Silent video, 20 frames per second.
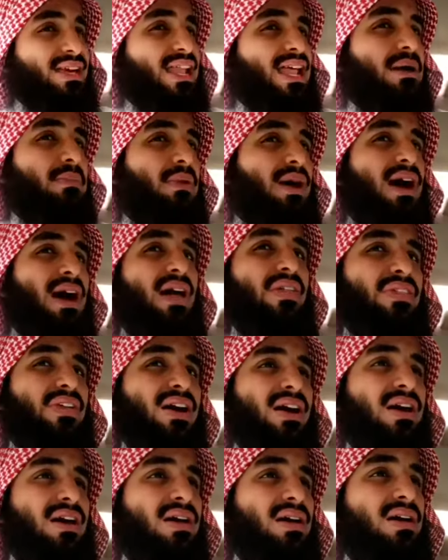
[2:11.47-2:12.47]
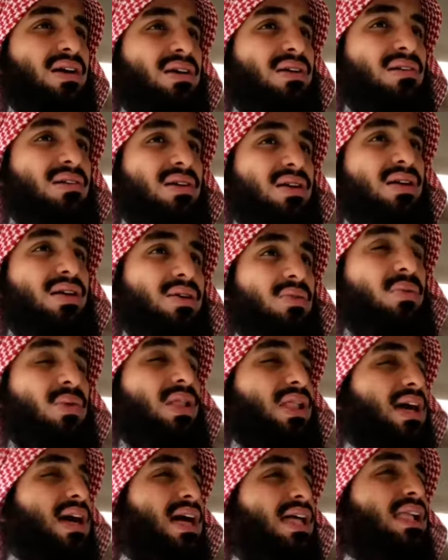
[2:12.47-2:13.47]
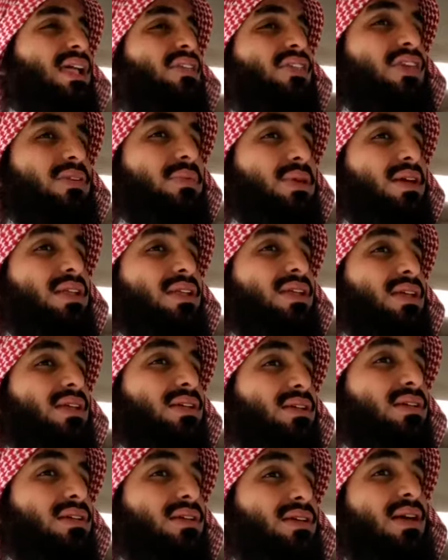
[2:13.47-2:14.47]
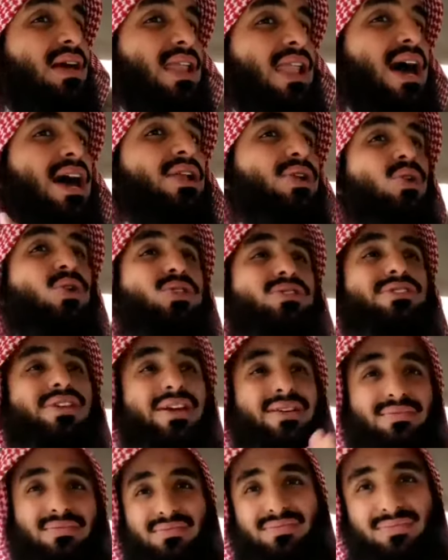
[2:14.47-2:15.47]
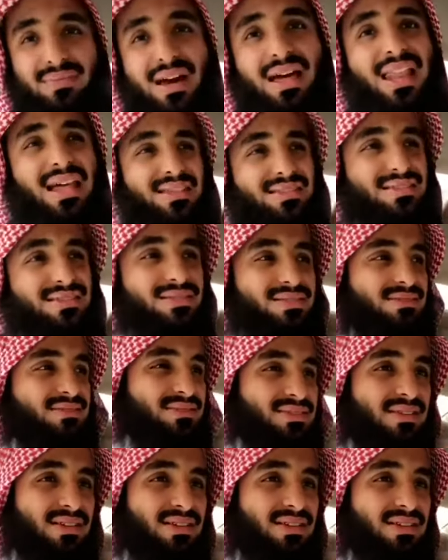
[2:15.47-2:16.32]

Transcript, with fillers: الكلام هذا والله العظيم يعني الان حجه خلاص